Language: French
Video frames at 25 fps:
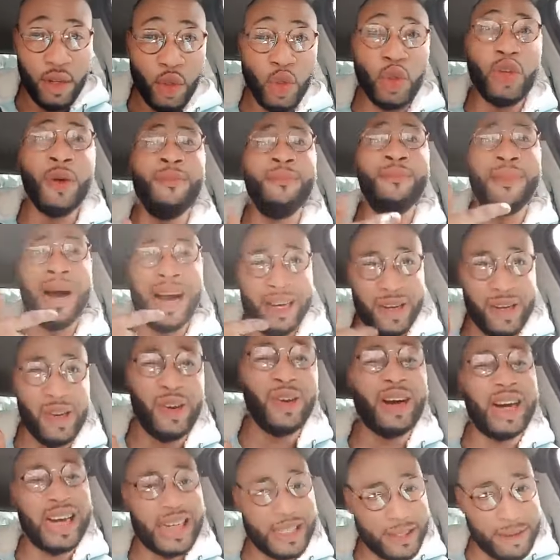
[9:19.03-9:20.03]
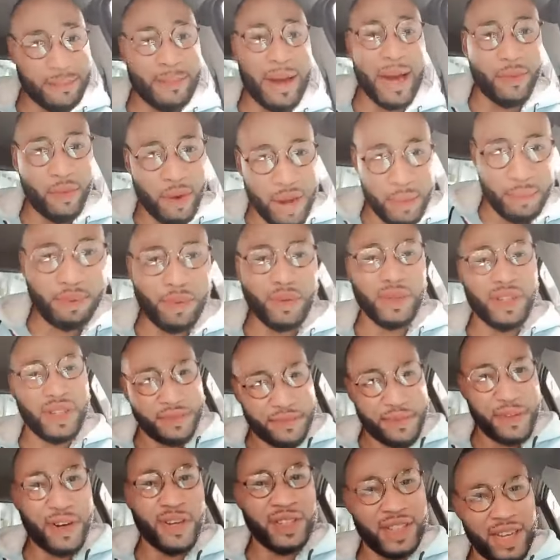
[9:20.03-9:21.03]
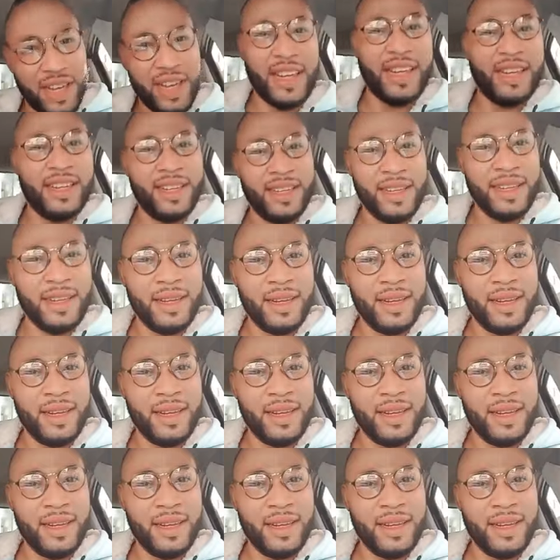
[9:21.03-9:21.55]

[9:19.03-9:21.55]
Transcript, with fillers: Tu manques le respect ma épouse Flor de Lille.